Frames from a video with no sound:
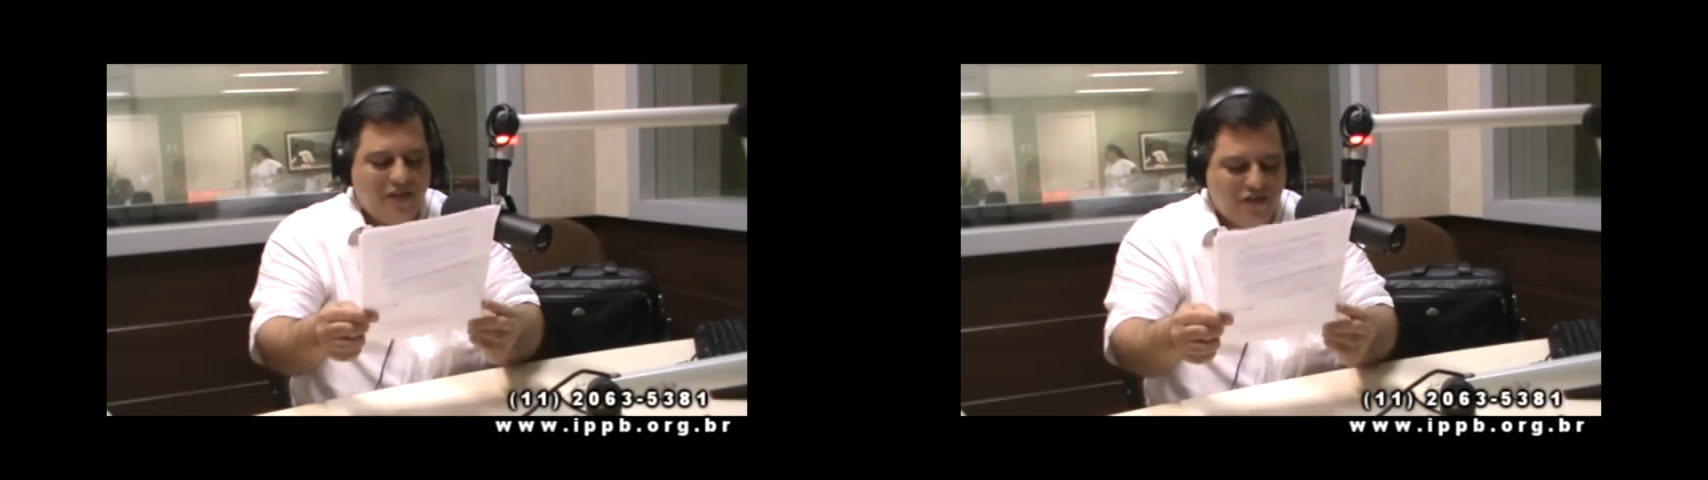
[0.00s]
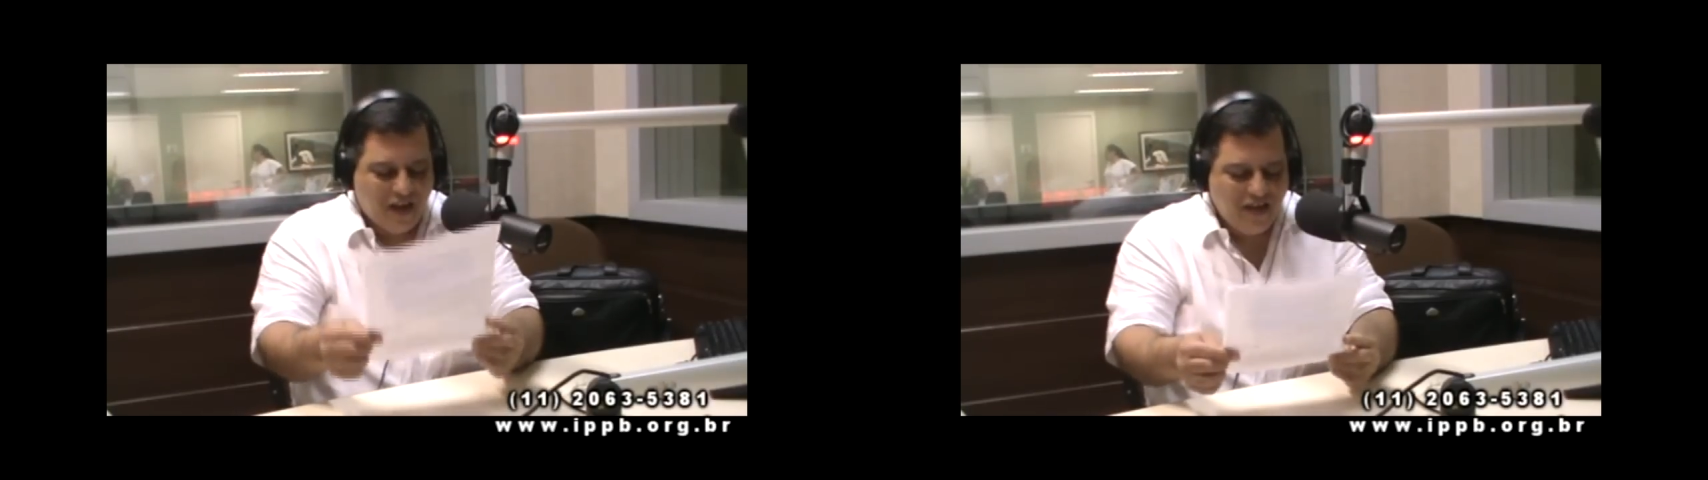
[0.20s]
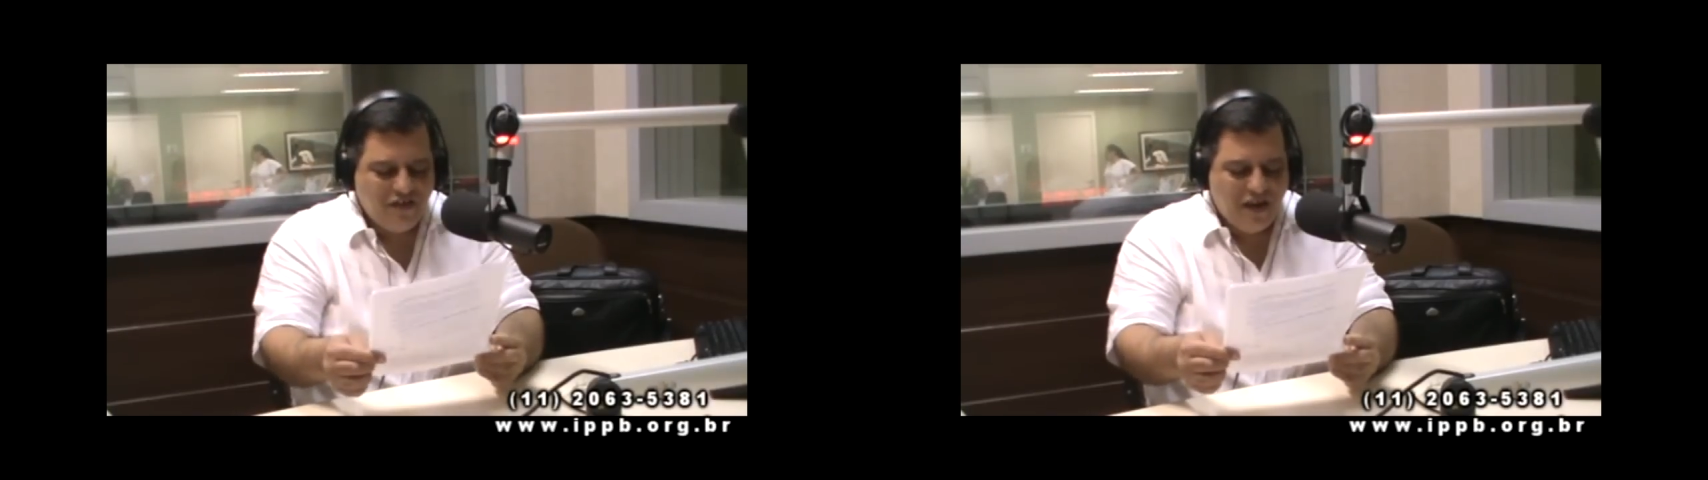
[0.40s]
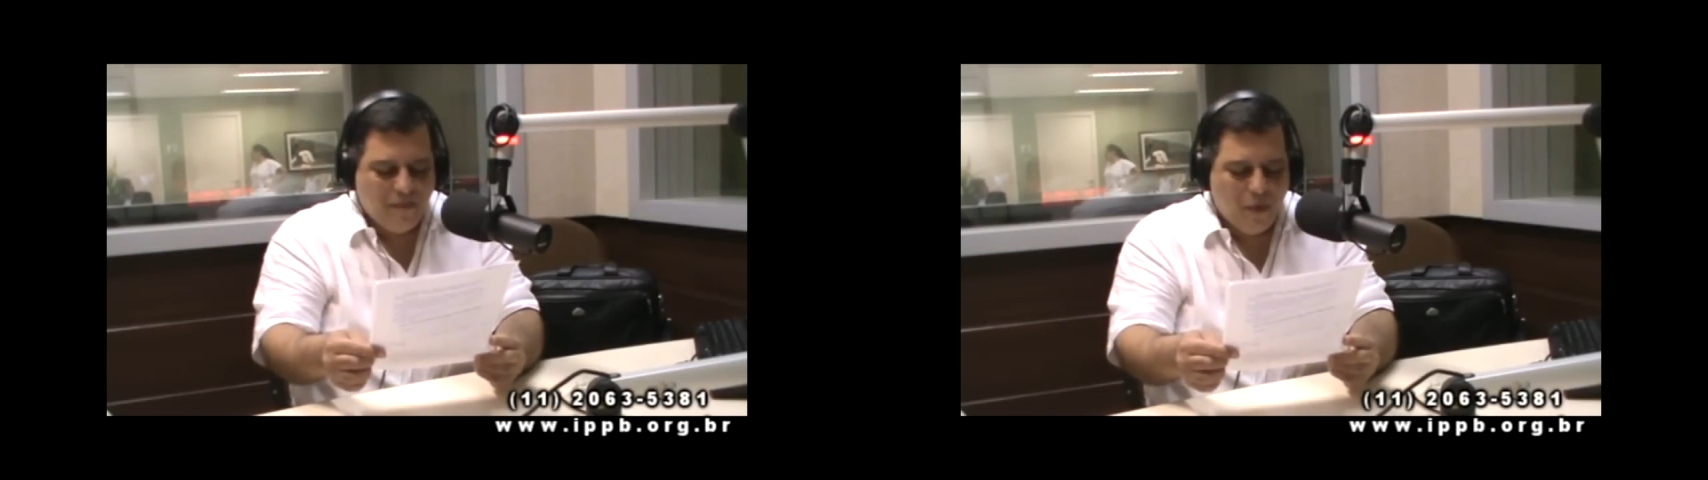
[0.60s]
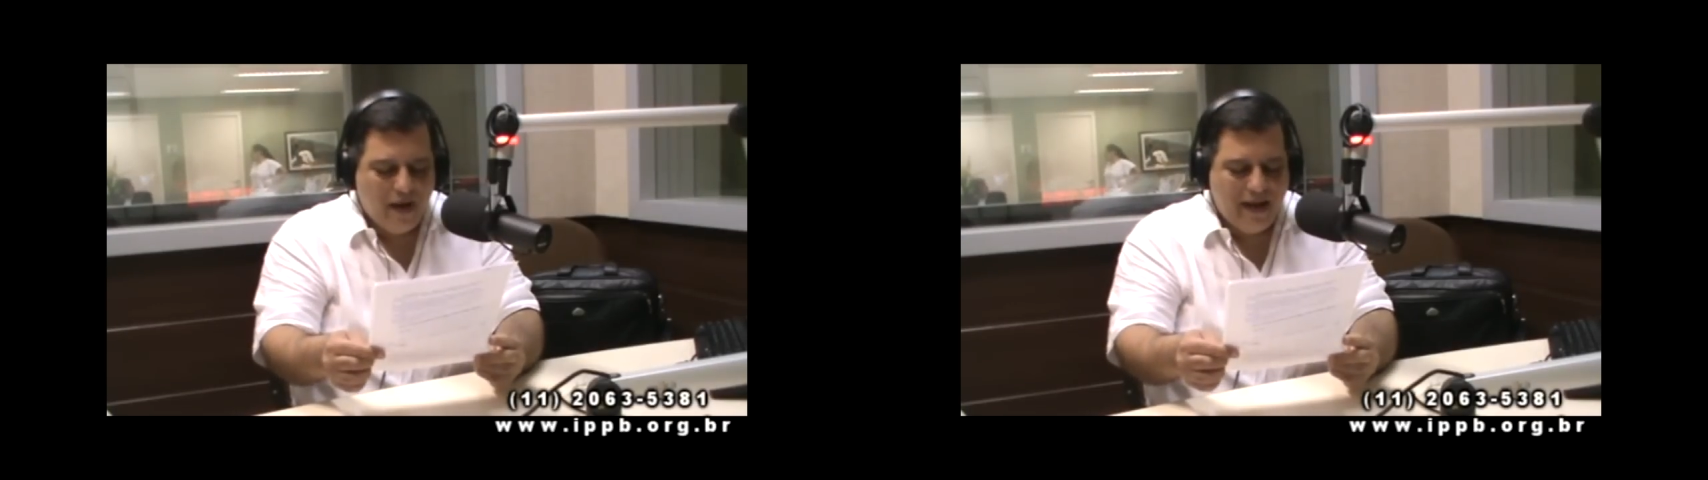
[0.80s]
cheias de
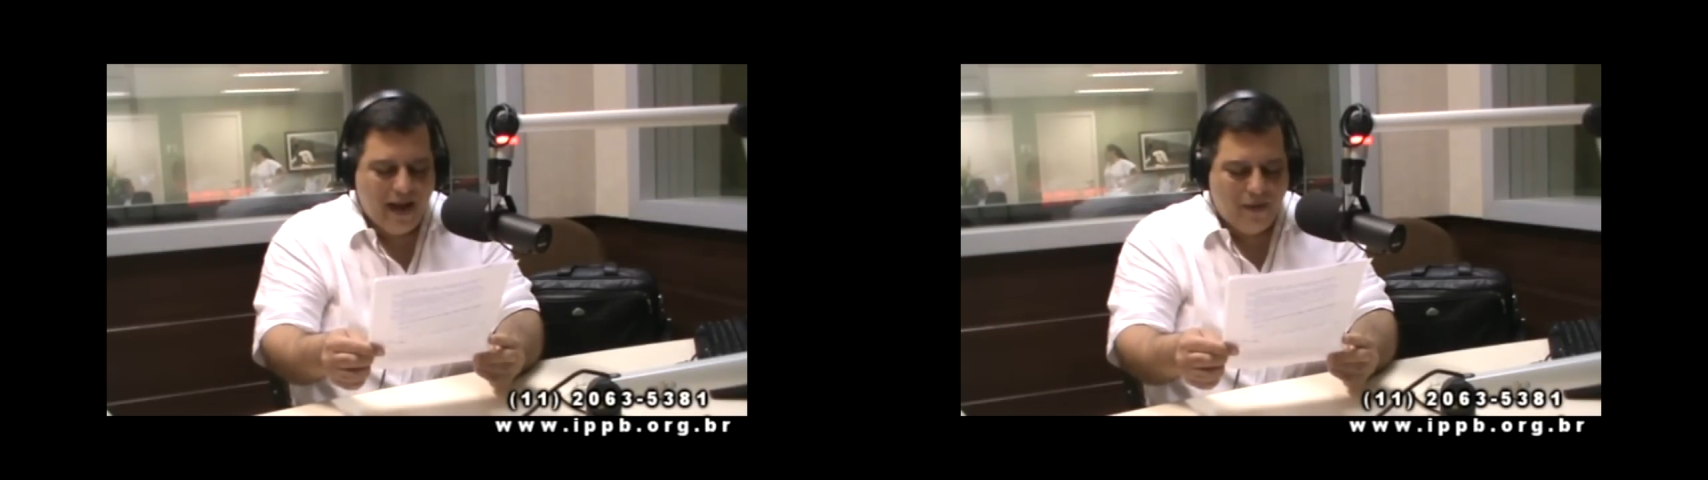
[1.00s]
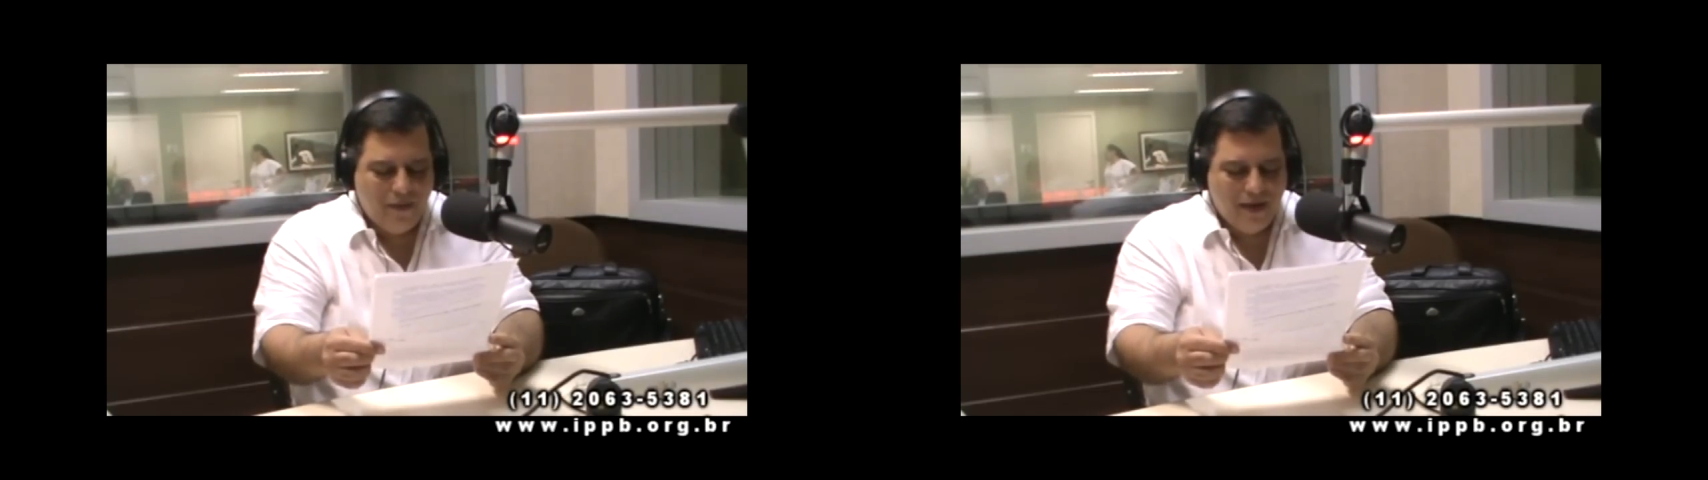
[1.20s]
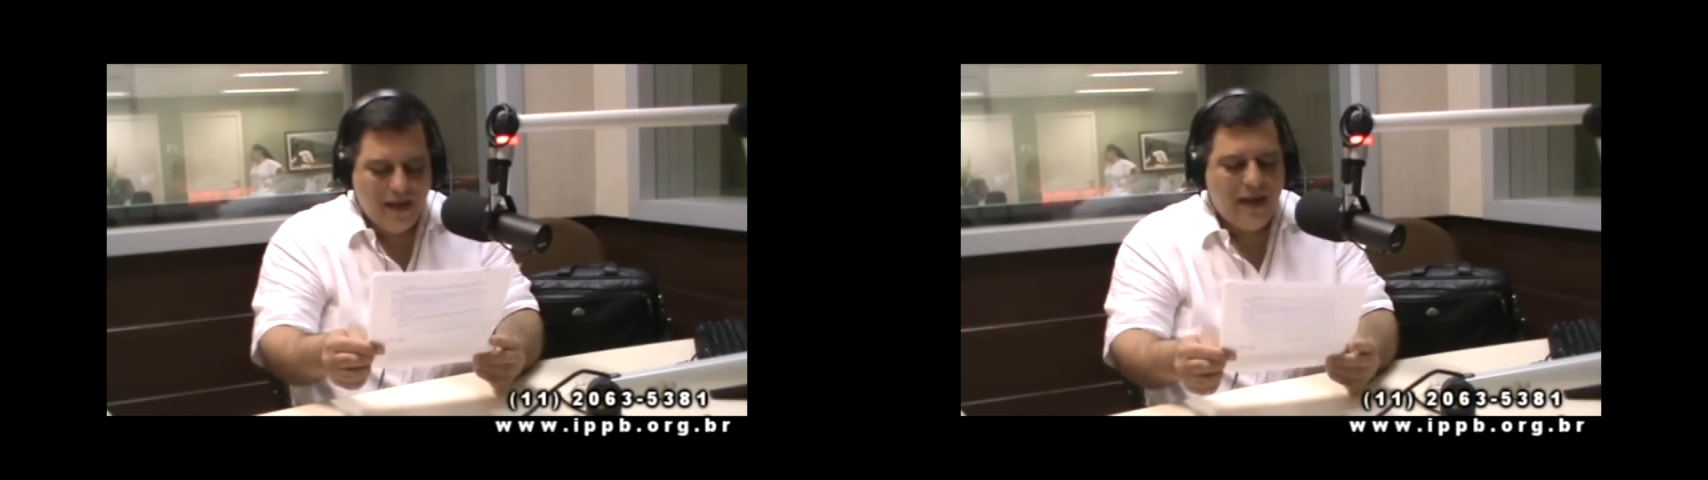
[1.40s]
amor real